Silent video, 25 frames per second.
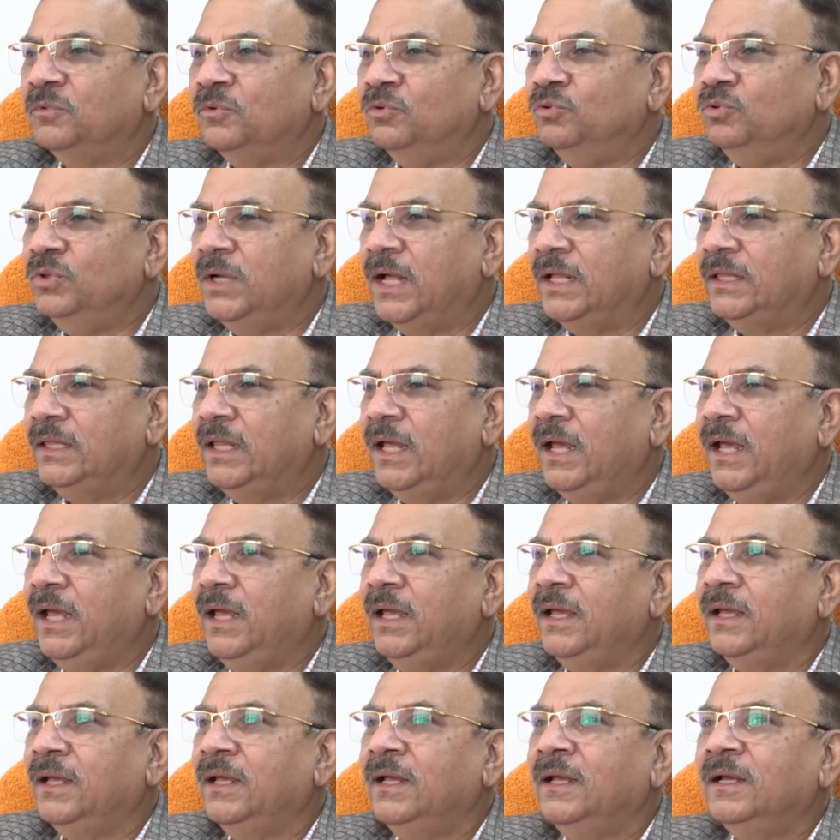खून आता
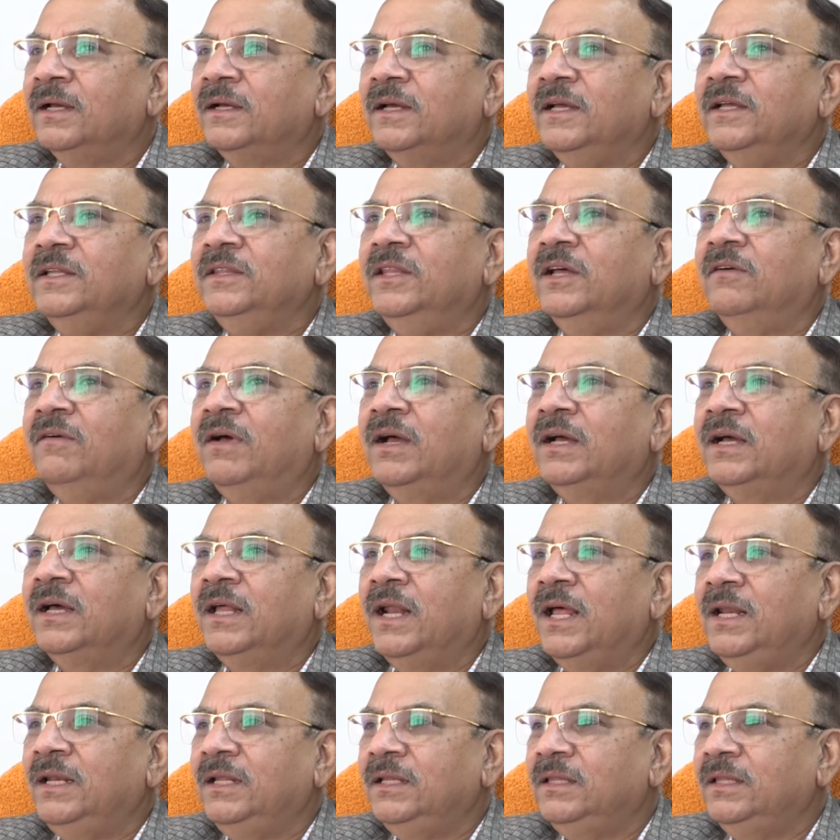है कहीं दवा
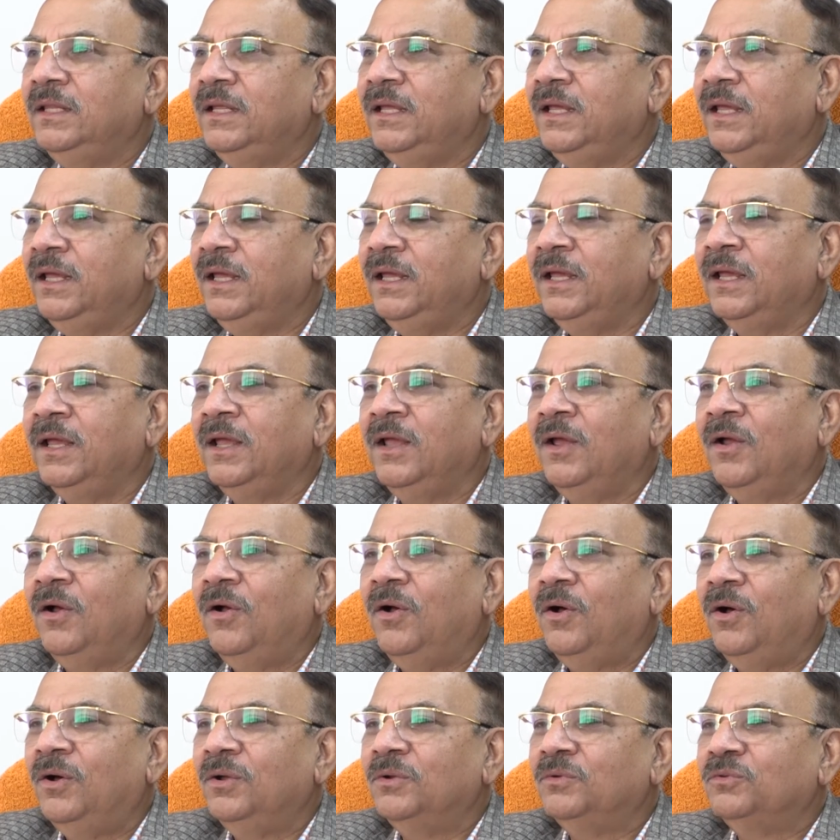करा लेते हैं
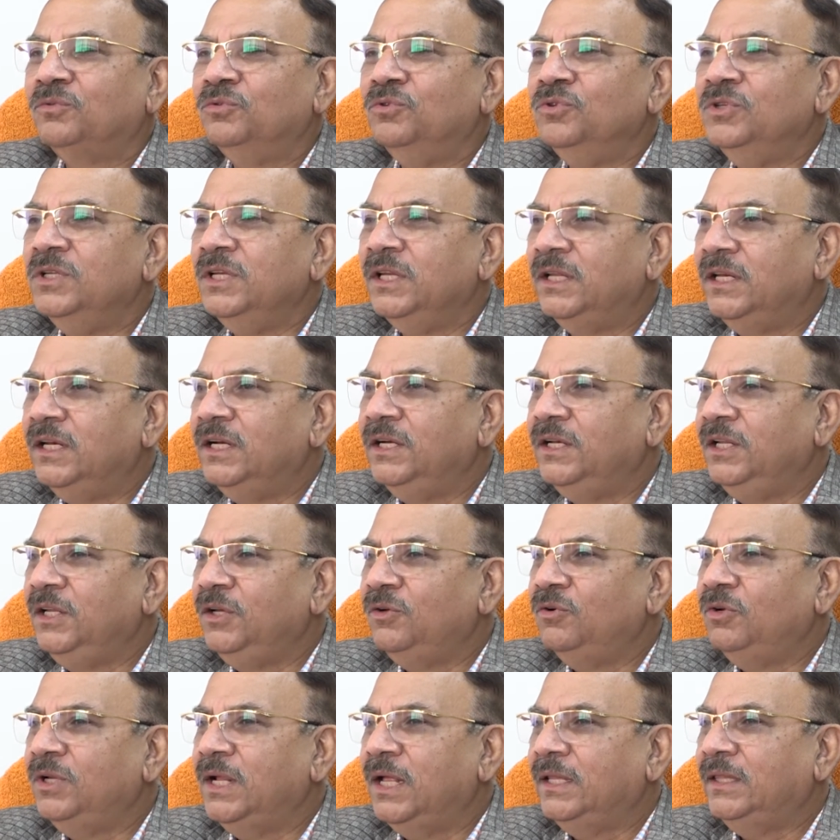और कुछ दिन के लिए
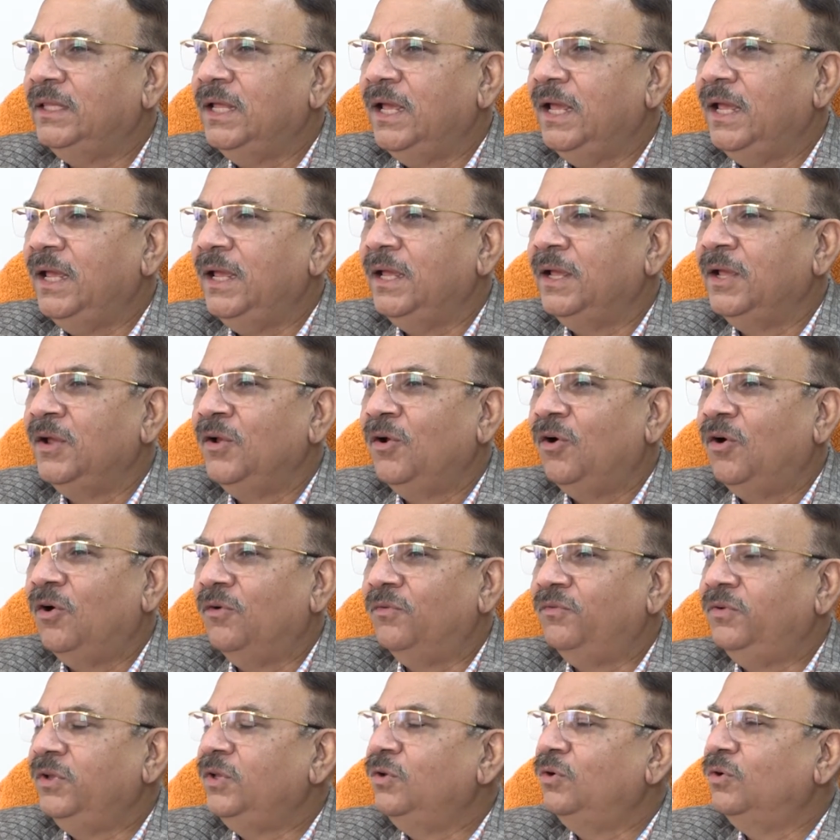ठीक हो जाता है
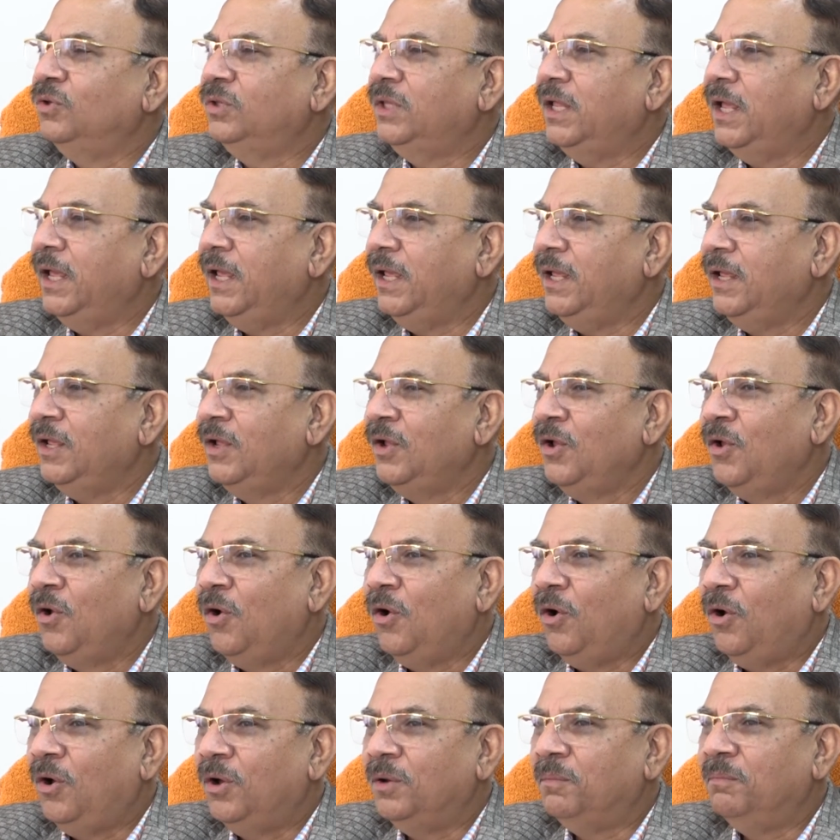और फिर होता है
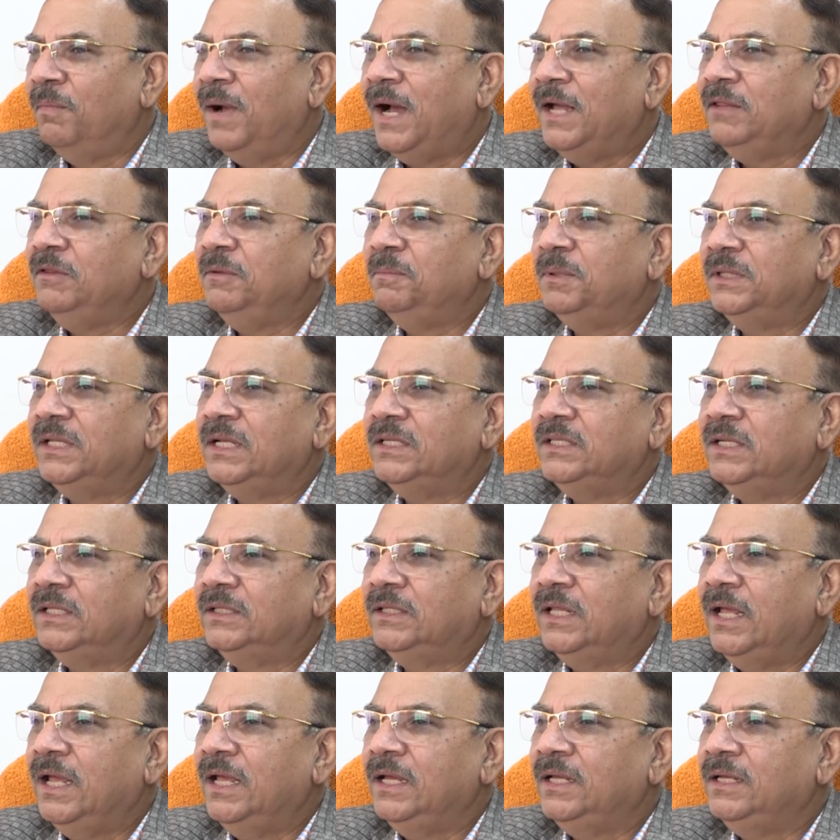और बाद में पता
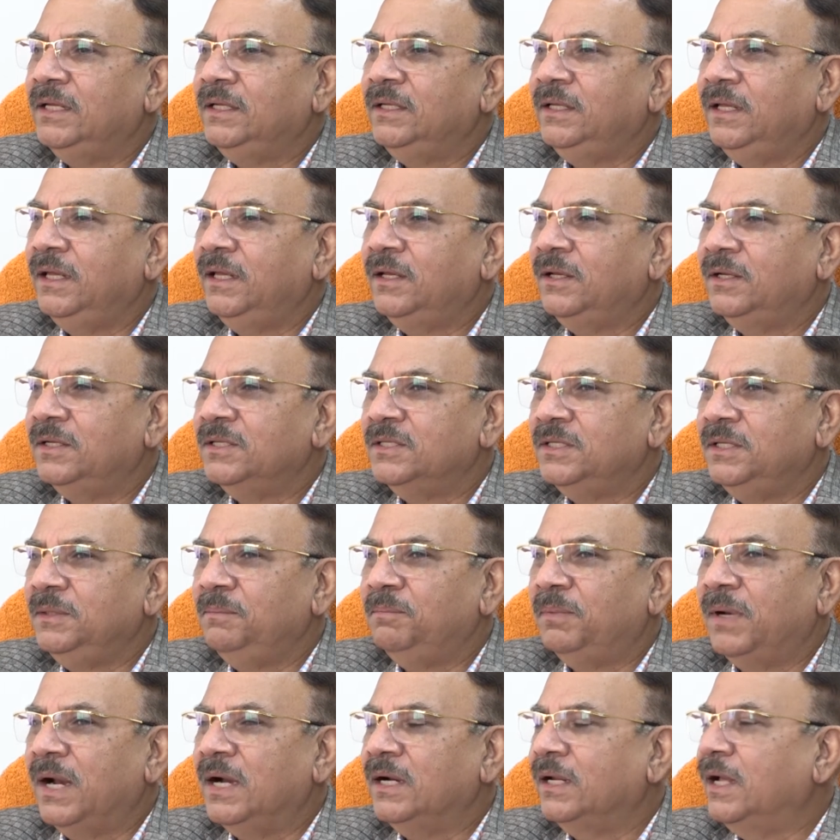चलता है कि ये किसी
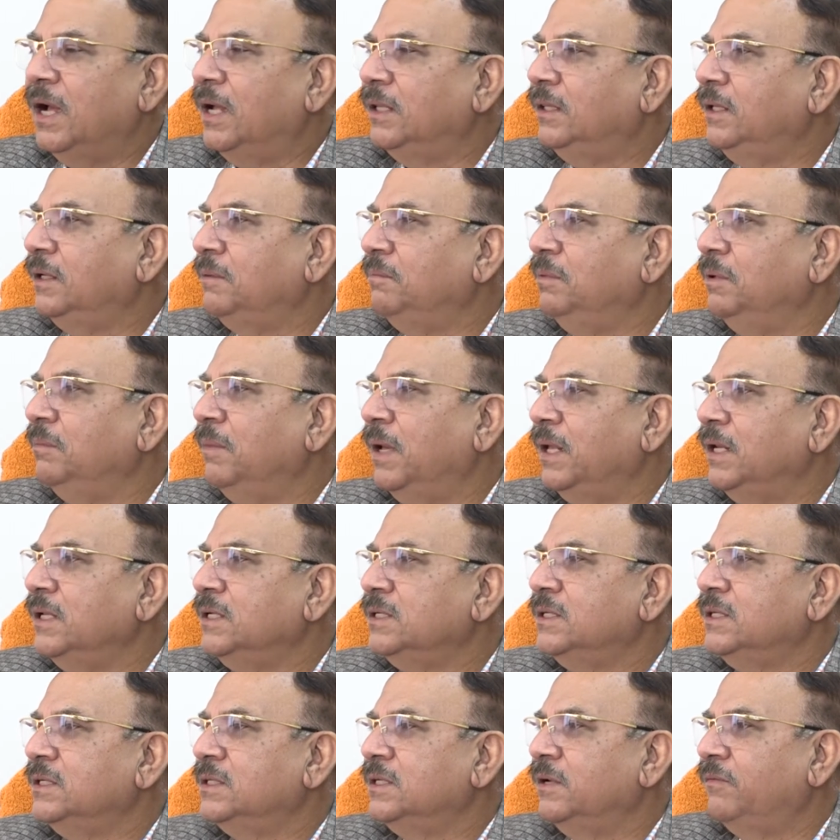प्राणघातक बीमारी
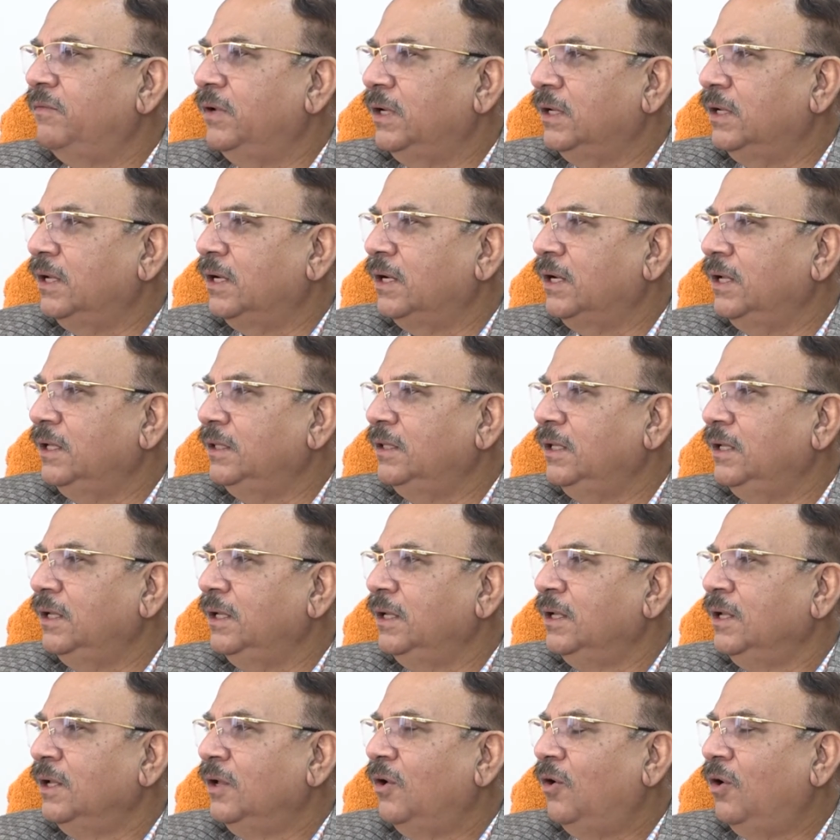से सफ़र कर रहे थे
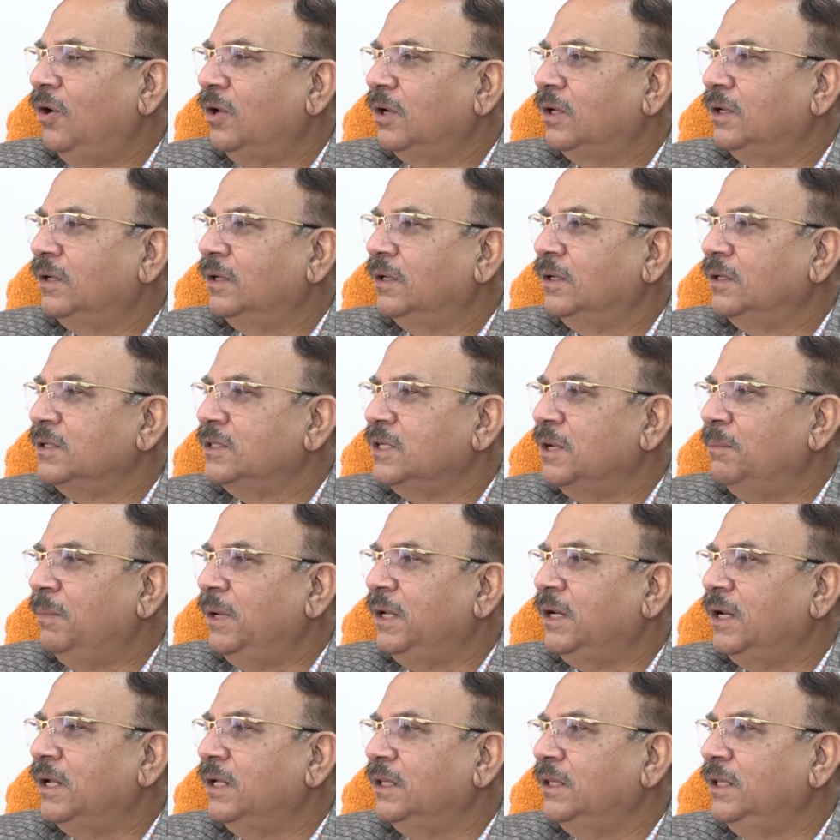और
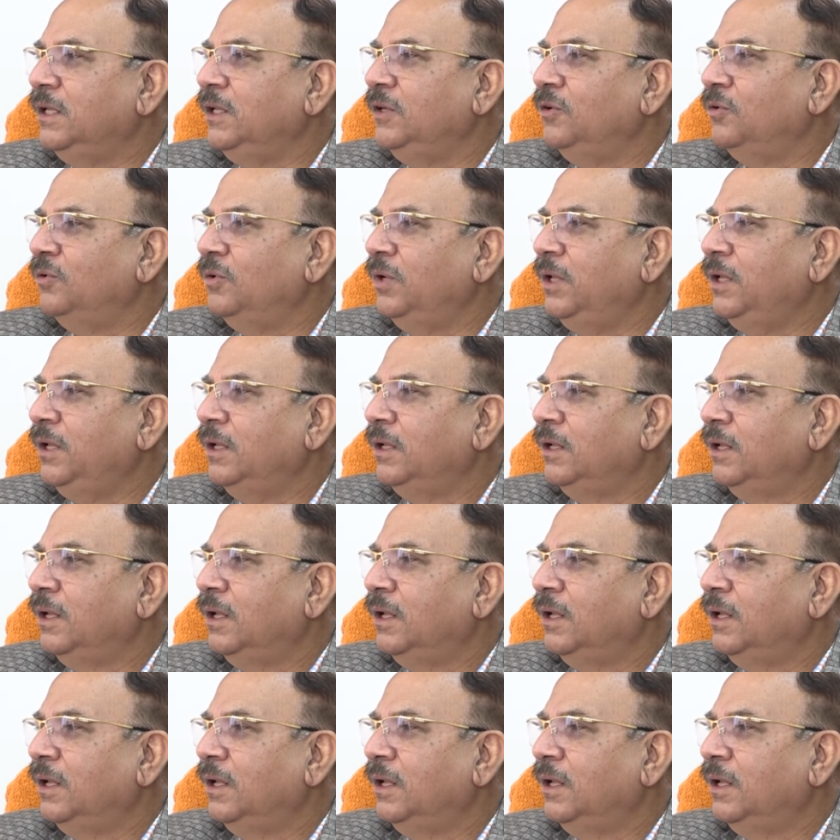समय रहते इन्होंने